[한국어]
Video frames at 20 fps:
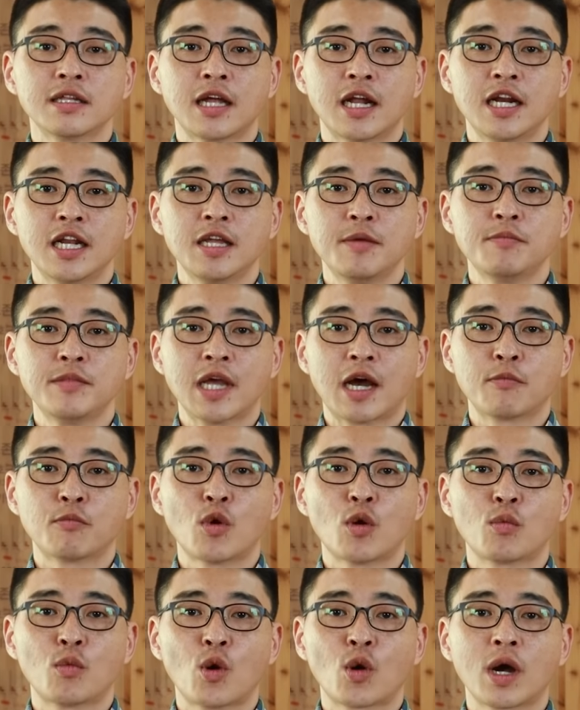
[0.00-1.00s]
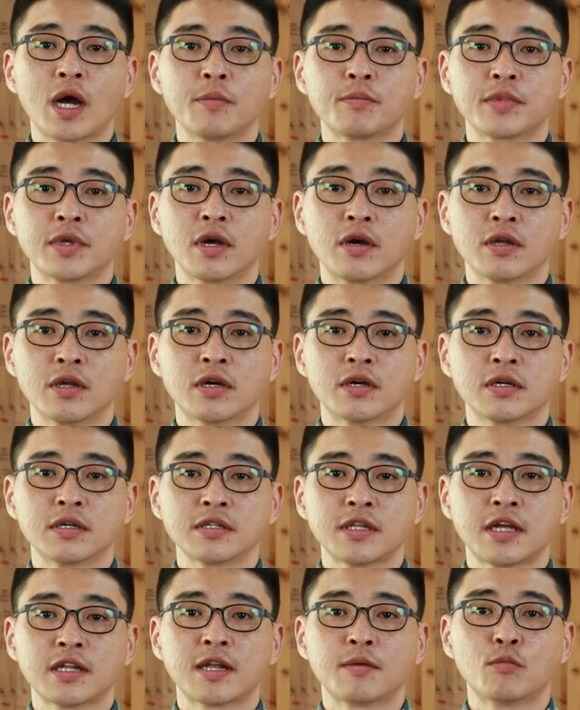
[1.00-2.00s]
산림 양봉 복합 경영
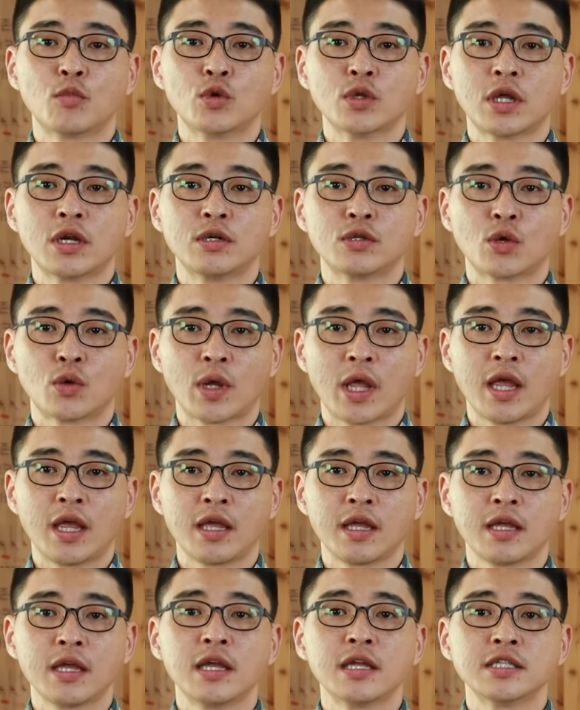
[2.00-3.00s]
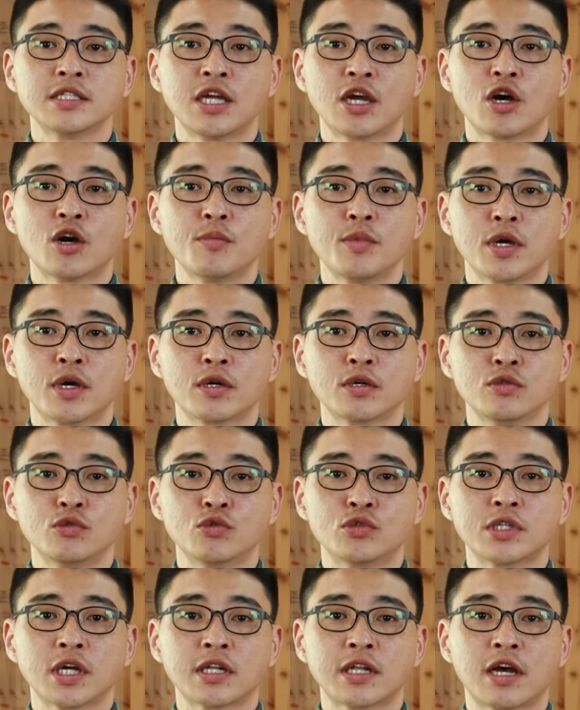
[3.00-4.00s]
생산 모델을 통해 체험형
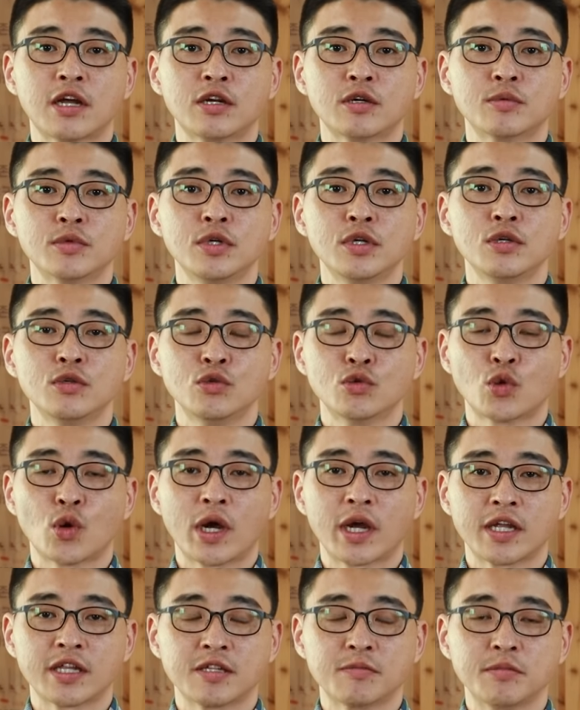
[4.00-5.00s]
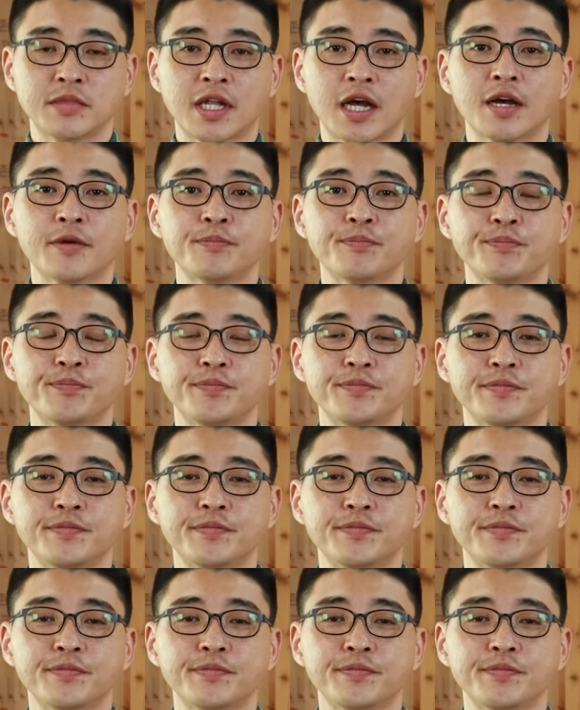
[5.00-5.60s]
6차 산업을 유도하겠습니다.